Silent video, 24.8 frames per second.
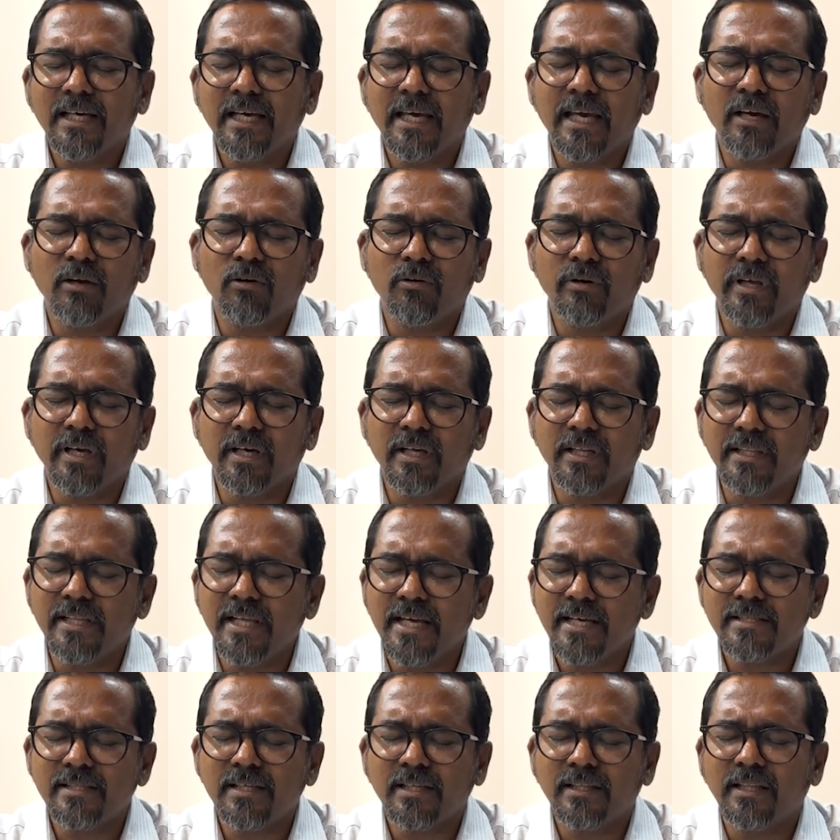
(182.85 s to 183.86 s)
எங்களுடைய
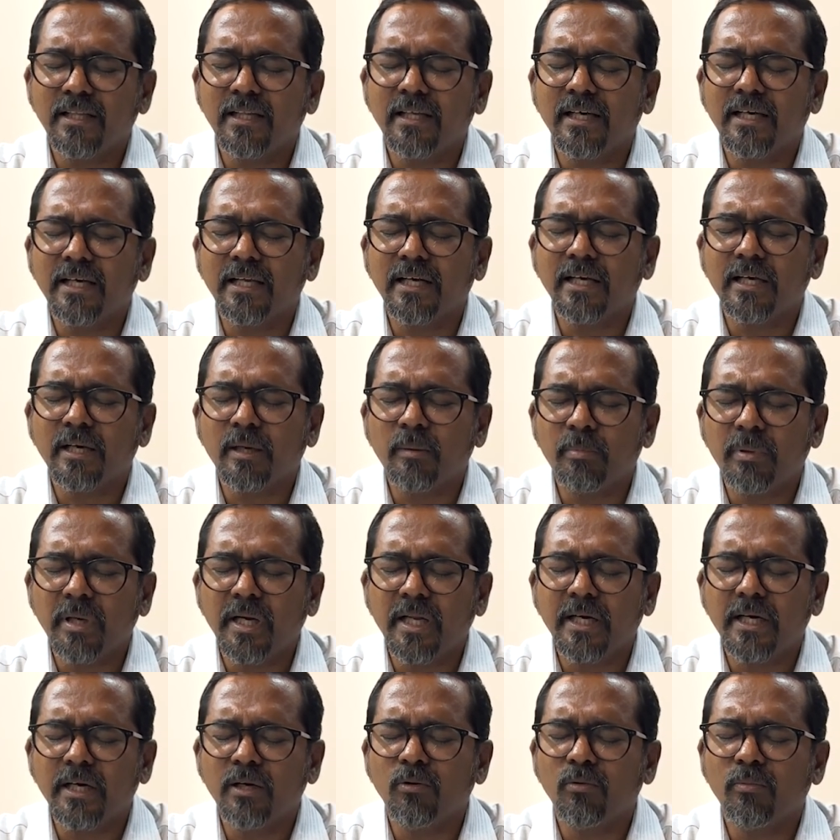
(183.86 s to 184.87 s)
தேசத்தில் இருக்கிற
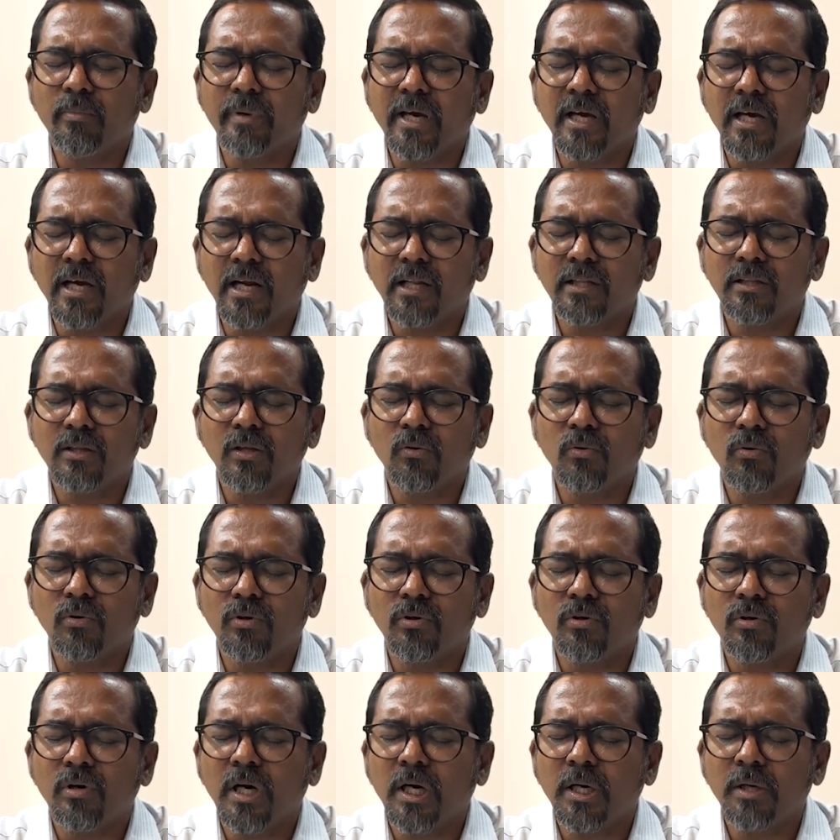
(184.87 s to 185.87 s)
பிள்ளைகளை உங்களுடைய கரத்தில்
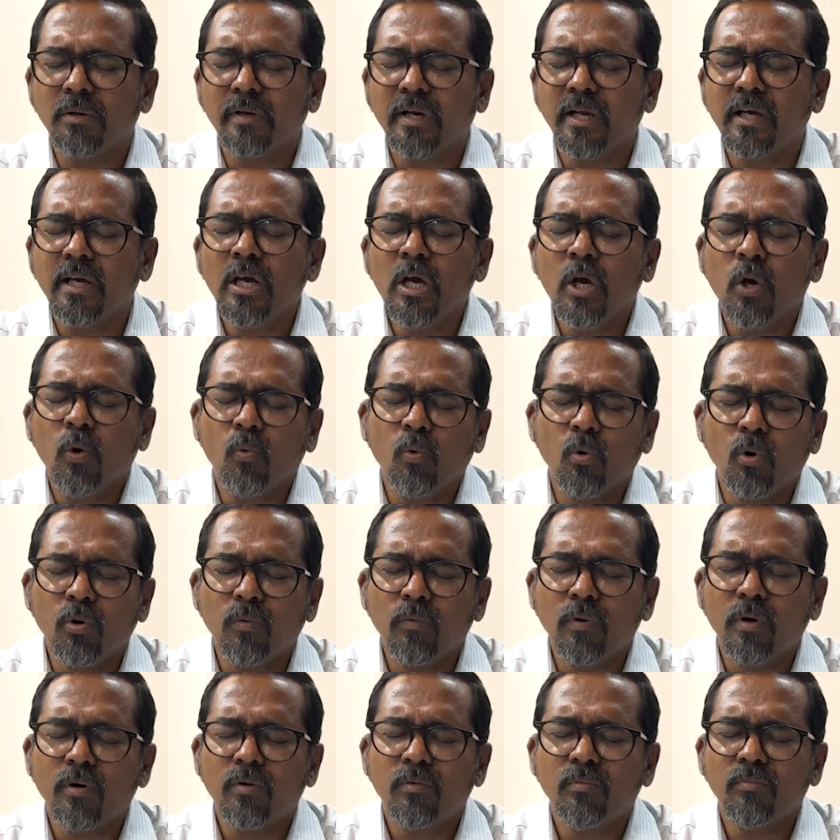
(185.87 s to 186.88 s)
கொடுக்குறோம் ஆண்டவரே
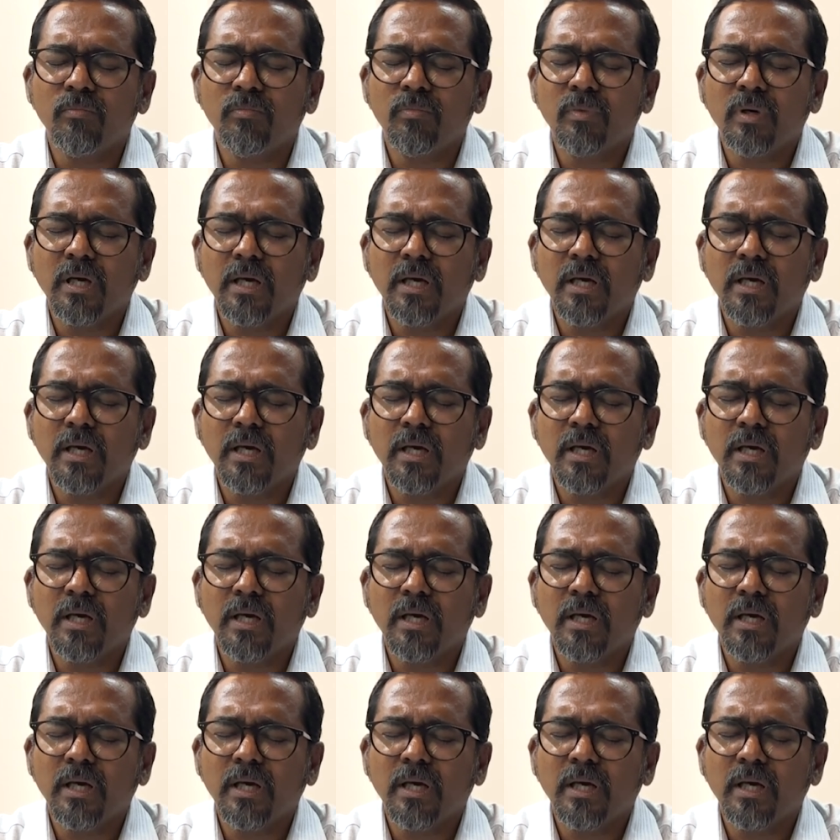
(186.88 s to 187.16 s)
ஒருவரும்